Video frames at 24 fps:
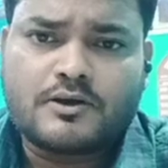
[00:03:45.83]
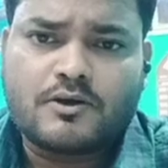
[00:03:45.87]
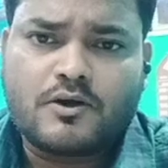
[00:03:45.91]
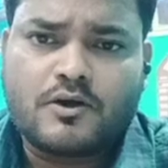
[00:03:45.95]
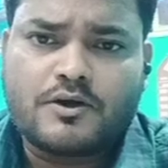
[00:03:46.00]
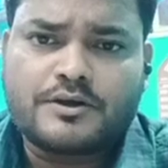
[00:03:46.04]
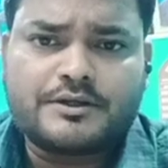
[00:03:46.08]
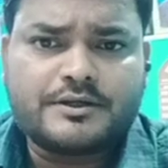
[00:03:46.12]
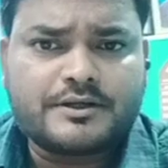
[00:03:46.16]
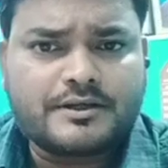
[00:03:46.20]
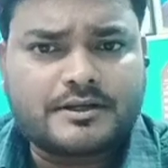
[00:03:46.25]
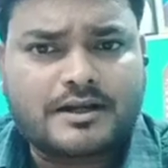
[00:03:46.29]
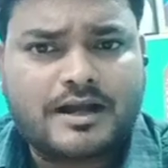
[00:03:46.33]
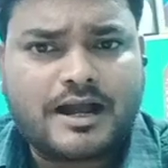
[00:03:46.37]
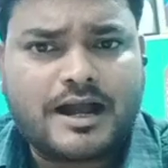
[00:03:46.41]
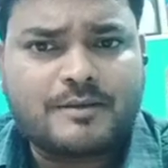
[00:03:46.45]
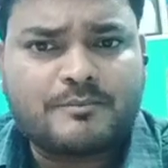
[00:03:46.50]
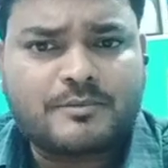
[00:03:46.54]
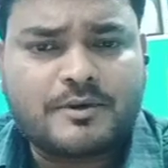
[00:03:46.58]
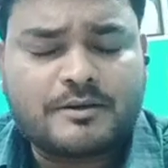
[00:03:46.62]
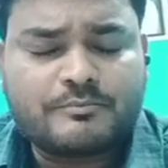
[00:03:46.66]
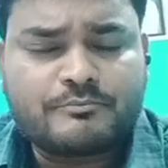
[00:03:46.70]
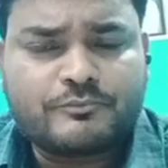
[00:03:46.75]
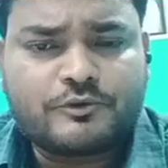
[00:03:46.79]
और ये
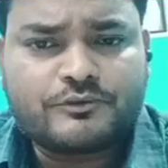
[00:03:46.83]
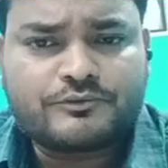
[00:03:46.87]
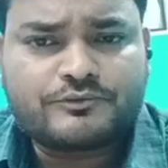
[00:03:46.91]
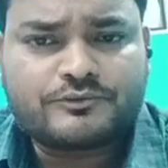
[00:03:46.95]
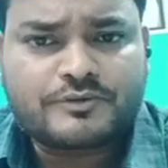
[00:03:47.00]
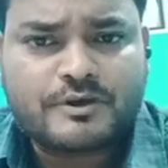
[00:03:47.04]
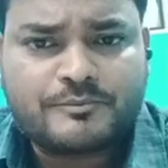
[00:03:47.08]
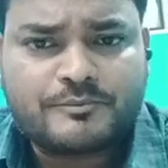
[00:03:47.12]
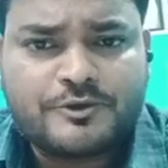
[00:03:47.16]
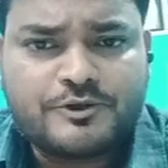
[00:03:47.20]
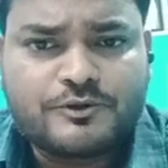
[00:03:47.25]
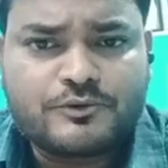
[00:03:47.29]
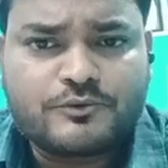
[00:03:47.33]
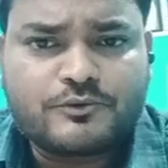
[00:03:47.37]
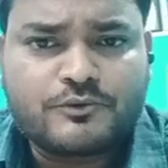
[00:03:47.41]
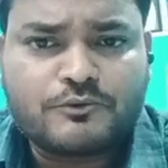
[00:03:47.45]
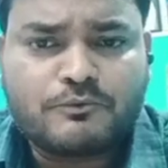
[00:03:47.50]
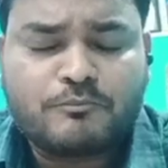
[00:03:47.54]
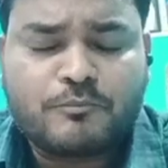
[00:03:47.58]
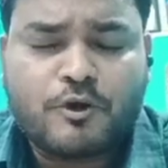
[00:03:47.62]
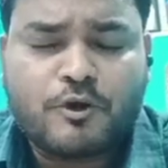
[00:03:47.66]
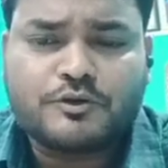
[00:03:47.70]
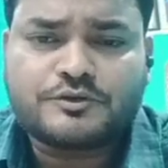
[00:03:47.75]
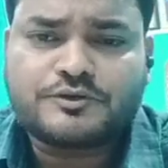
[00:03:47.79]
काम हम सभी को
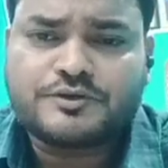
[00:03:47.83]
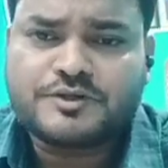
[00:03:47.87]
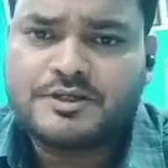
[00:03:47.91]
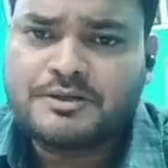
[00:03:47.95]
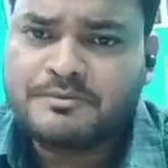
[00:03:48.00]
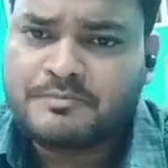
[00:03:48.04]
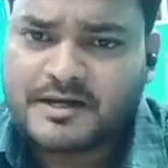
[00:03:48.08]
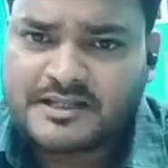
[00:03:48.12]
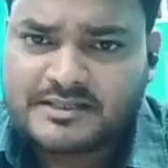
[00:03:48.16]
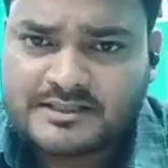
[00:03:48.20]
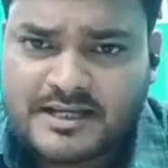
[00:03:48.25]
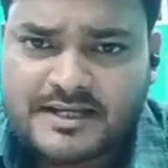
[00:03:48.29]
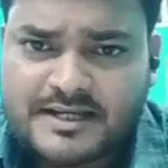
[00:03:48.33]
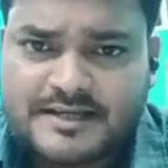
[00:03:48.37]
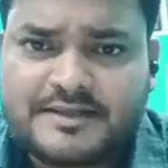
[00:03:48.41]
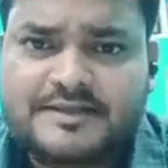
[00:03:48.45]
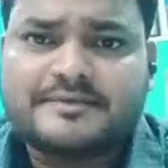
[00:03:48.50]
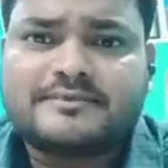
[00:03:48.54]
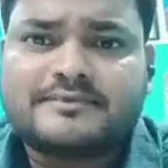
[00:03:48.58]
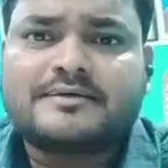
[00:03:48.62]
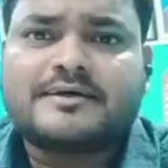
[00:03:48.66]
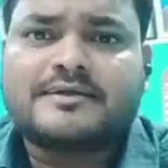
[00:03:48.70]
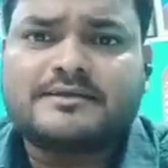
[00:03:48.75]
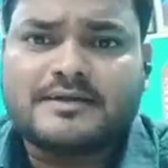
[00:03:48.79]
बहुत ही ईमानदारी
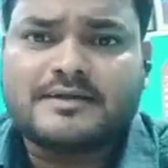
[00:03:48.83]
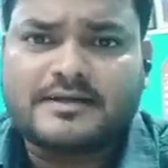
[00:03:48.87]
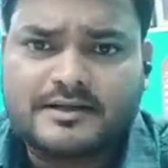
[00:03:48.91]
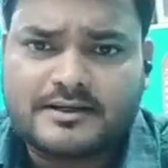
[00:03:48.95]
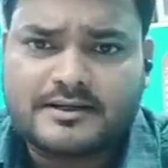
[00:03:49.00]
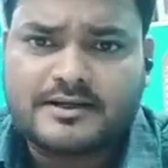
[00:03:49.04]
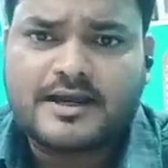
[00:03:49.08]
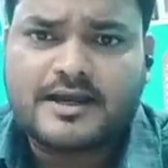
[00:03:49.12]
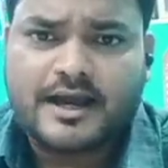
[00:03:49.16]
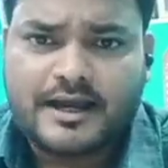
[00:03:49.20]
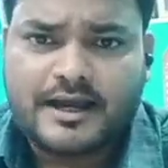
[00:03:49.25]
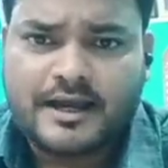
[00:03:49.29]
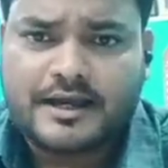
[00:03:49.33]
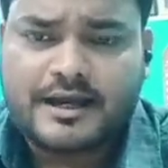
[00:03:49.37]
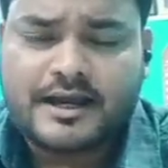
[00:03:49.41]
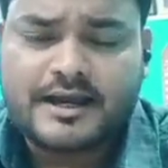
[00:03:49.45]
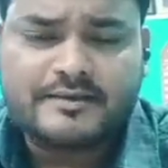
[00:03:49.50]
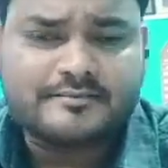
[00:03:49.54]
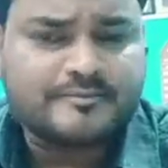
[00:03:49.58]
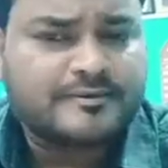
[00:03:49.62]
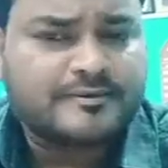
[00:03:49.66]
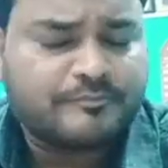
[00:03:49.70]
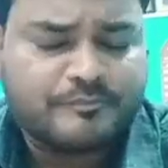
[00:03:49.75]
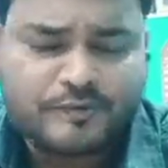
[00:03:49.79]
के साथ करना है
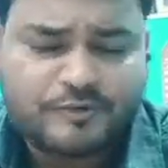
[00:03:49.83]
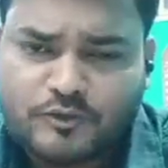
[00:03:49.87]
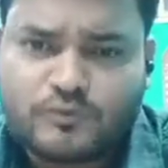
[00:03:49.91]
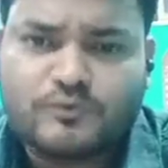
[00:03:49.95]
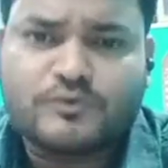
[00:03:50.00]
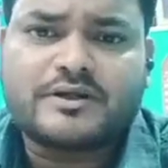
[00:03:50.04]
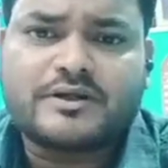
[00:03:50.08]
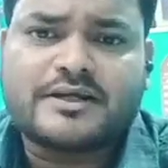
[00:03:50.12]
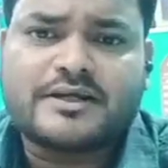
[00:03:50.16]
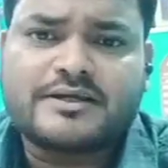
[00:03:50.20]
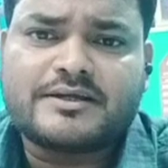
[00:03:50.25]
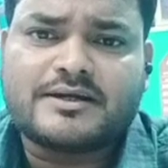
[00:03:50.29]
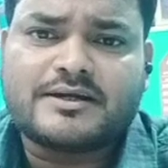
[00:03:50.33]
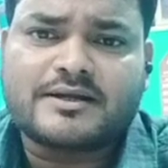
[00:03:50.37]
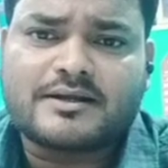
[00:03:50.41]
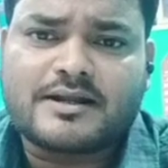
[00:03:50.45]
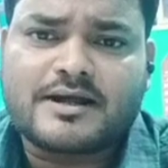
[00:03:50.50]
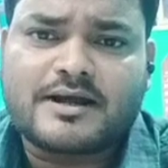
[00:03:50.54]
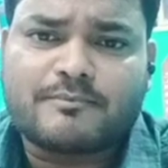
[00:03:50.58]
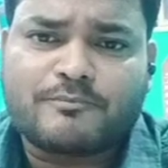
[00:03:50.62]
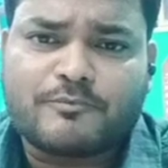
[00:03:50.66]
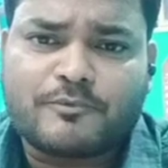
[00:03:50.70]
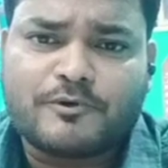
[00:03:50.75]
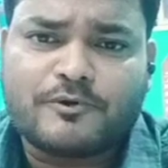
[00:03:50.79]
ऐसा बिल्कुल नहीं
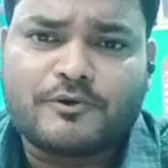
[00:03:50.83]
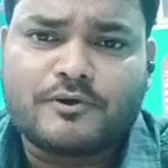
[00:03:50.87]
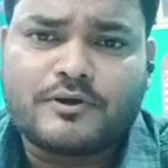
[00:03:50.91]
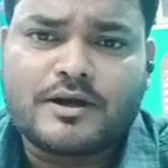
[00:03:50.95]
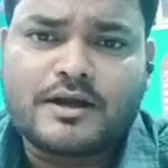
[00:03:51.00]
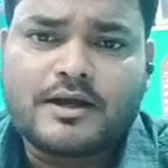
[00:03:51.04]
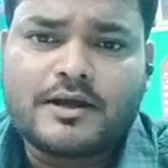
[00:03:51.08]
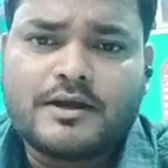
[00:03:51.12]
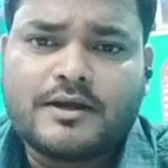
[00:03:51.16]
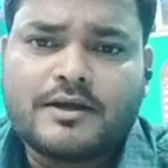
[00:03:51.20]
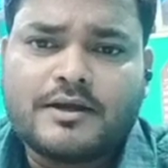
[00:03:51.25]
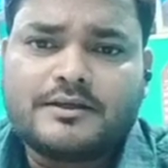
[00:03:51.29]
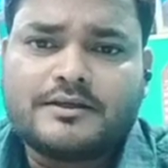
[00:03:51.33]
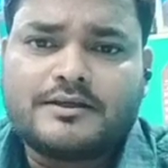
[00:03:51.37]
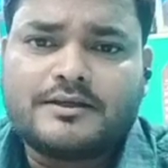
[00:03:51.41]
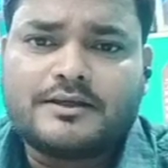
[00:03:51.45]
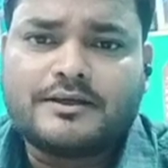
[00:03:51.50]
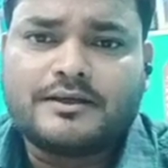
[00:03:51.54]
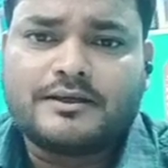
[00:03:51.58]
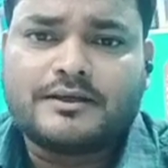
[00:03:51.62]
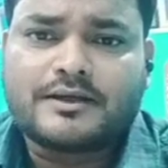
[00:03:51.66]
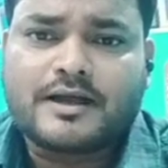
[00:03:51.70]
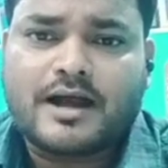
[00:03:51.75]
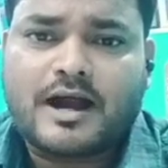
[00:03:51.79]
करना आपको
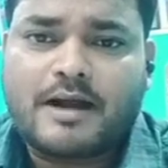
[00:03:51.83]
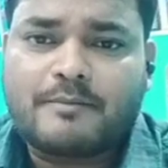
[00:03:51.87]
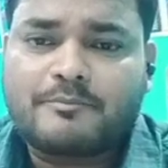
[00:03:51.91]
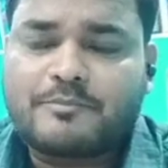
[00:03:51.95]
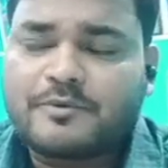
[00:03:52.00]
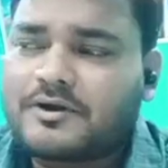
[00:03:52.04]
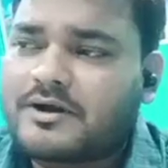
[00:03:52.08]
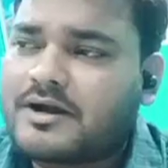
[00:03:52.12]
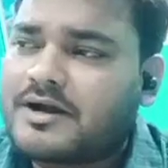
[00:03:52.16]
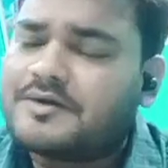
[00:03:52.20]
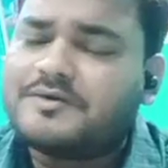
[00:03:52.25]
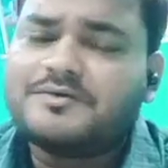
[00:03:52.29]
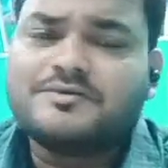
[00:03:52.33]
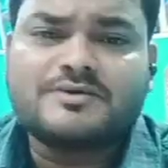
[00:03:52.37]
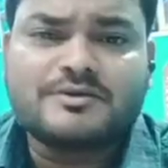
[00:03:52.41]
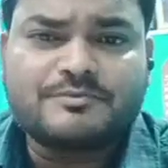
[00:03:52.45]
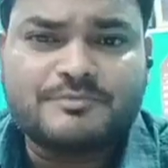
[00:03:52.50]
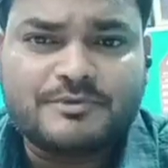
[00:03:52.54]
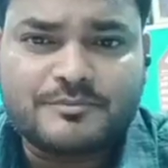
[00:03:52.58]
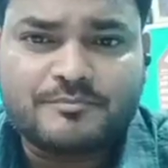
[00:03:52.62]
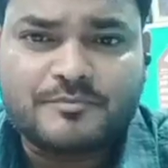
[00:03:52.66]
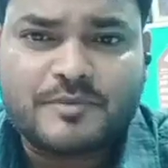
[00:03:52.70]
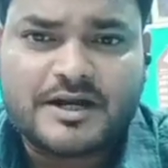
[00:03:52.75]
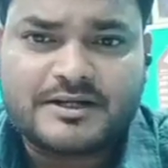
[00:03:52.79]
कि आप कहीं से
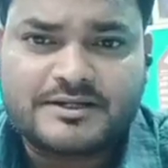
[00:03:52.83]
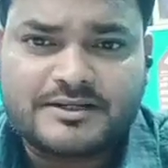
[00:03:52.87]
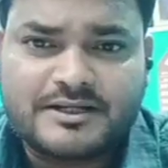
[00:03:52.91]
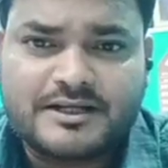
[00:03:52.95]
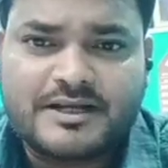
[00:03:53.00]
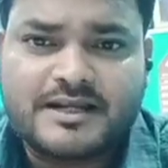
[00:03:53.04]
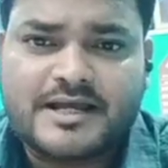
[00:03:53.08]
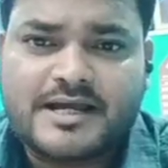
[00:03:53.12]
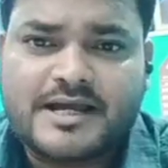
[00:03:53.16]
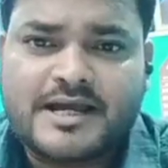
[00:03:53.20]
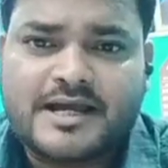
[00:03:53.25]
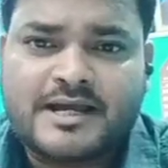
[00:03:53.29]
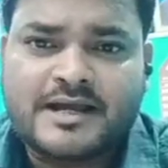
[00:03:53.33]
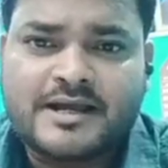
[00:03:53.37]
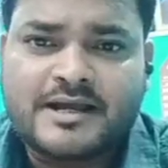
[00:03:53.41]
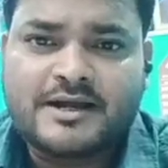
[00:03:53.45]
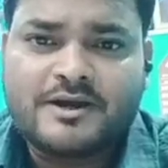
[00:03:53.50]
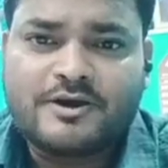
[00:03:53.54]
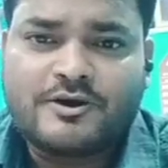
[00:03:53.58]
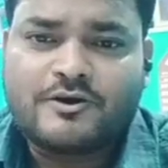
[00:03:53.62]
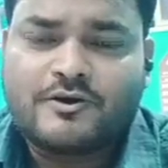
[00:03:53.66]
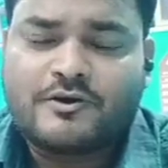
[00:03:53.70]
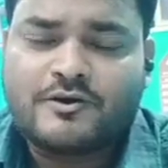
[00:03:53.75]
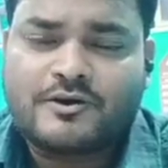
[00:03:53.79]
भी माटी ले आए
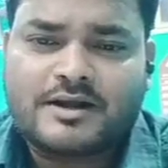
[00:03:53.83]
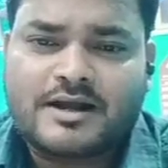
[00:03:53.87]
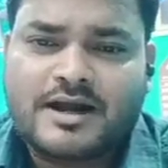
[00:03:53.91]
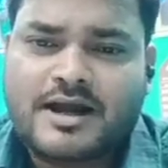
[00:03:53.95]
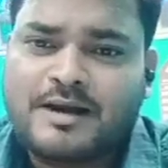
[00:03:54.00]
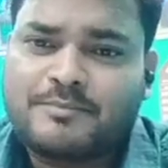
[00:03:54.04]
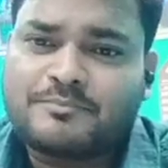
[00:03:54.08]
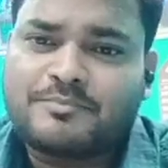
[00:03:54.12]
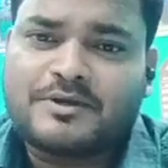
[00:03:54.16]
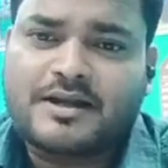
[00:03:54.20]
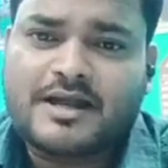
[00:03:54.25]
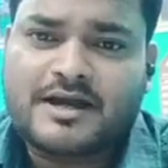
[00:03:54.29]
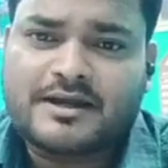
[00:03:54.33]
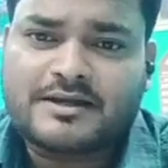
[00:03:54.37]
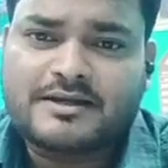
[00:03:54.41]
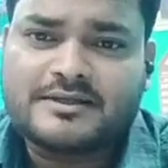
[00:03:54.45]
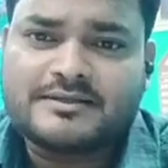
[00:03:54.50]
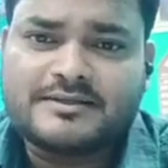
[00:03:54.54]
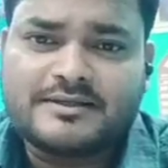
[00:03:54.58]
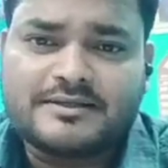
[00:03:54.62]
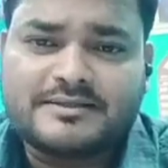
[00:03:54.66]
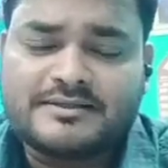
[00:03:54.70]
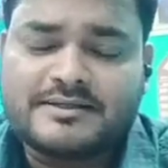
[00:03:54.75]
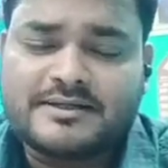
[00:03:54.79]
और आप ला के
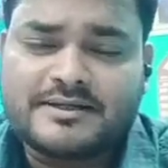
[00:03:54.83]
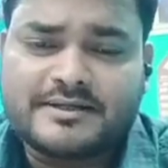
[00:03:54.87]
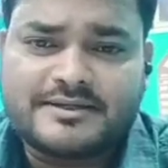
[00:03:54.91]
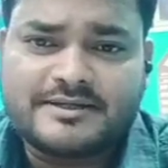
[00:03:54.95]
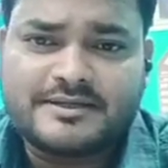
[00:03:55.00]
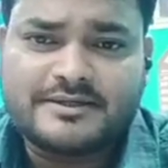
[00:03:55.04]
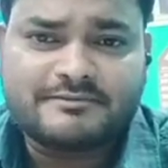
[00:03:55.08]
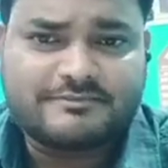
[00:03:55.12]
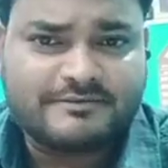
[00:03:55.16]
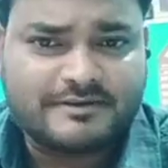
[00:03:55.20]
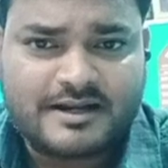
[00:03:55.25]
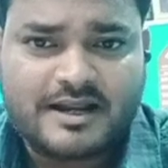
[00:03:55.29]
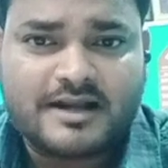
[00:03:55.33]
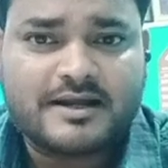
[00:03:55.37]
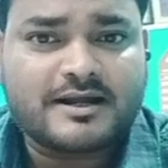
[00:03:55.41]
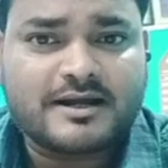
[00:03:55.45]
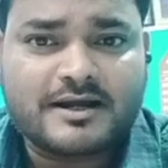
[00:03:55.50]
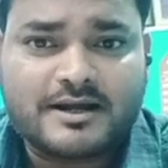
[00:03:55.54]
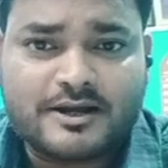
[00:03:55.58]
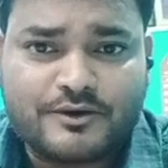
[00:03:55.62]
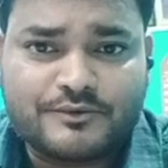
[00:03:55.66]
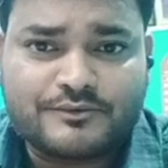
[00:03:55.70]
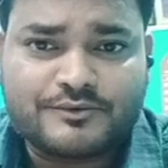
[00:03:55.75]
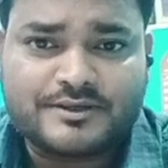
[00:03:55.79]
दे दिए कि ये फलाना
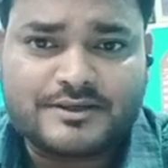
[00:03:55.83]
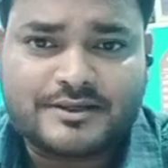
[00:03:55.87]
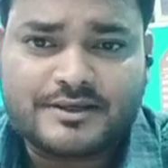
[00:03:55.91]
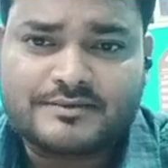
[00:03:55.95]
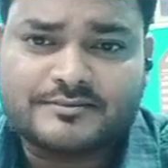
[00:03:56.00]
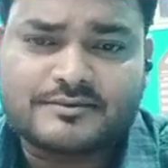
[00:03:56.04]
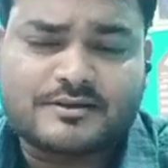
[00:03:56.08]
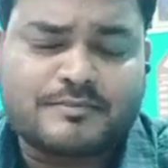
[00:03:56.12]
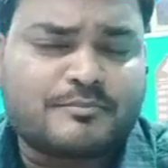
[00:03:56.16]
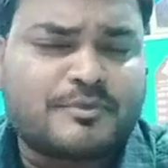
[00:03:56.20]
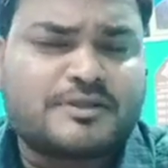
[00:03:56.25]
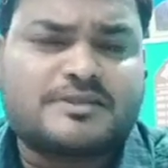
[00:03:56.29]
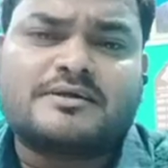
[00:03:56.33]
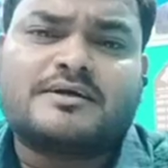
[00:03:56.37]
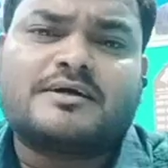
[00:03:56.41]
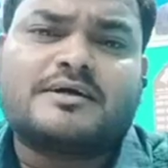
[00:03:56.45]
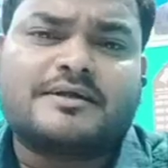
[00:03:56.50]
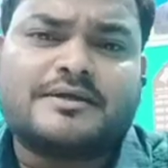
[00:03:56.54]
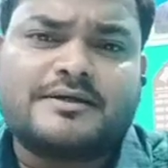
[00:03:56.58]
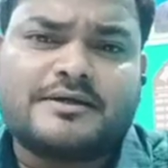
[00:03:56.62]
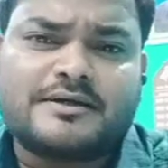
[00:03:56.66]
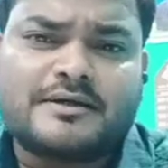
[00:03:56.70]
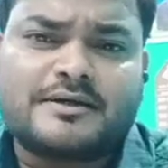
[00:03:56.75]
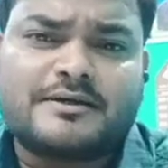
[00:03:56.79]
गांव की ऐसा मत
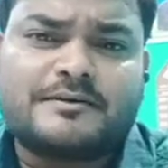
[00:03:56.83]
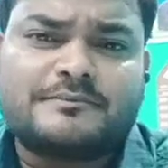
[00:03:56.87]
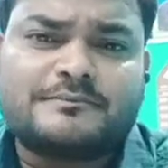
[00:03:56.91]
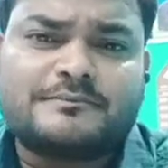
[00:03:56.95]
करो